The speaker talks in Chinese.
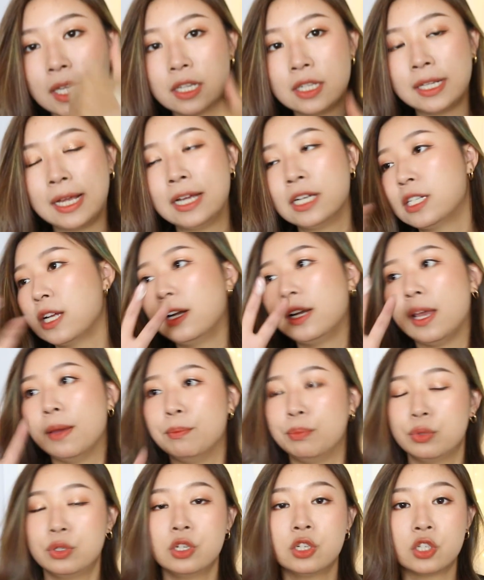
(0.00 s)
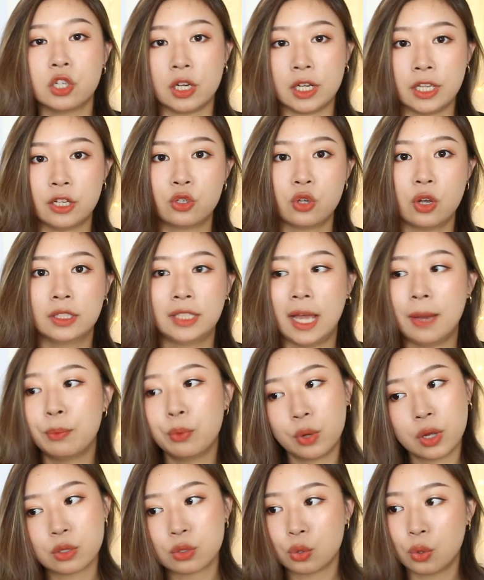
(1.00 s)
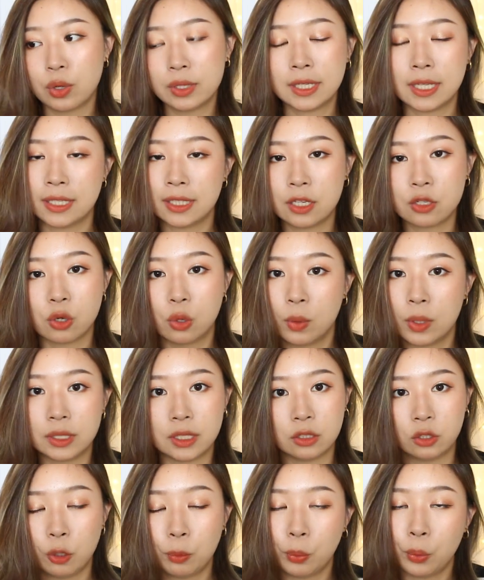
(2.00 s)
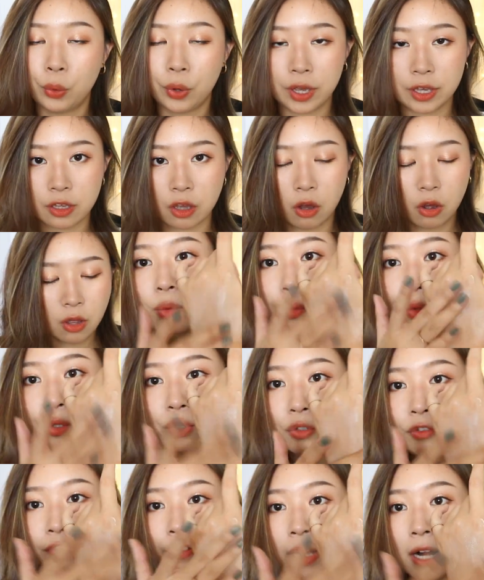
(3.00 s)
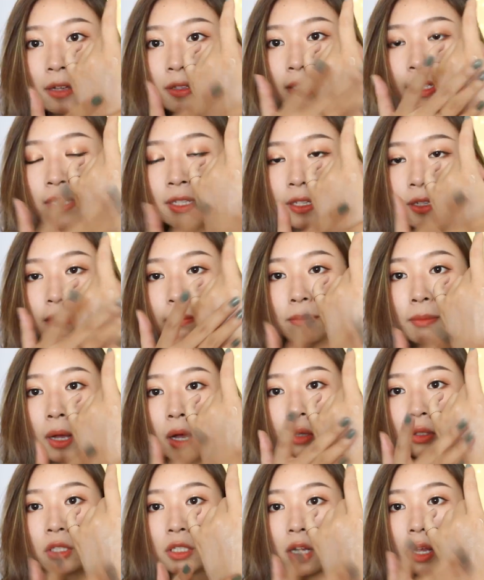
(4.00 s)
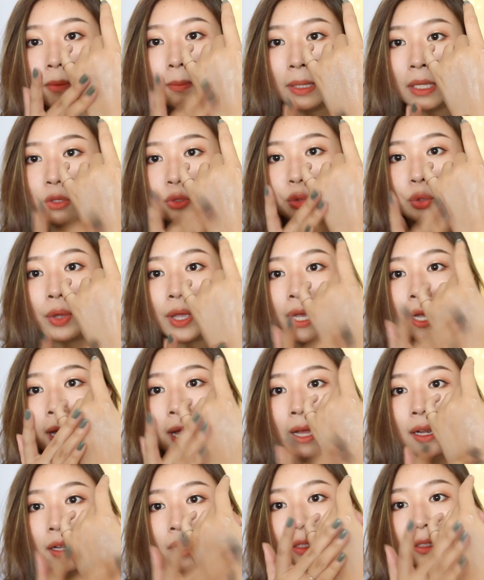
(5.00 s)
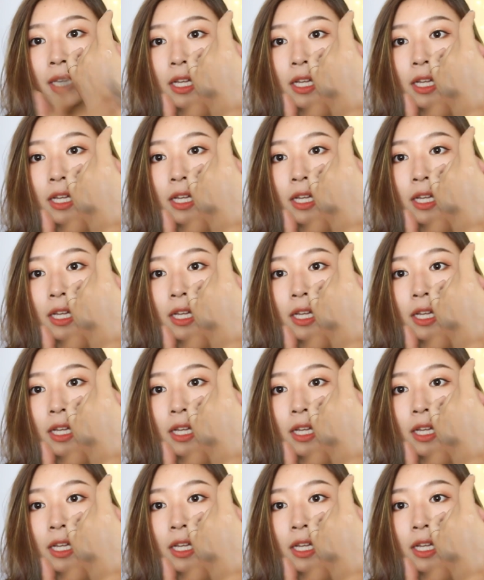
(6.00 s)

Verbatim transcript: 但是它上脸不是啫喱状，它不会搓泥那种问题都不会有，我就非常轻薄的这样把它就推开了。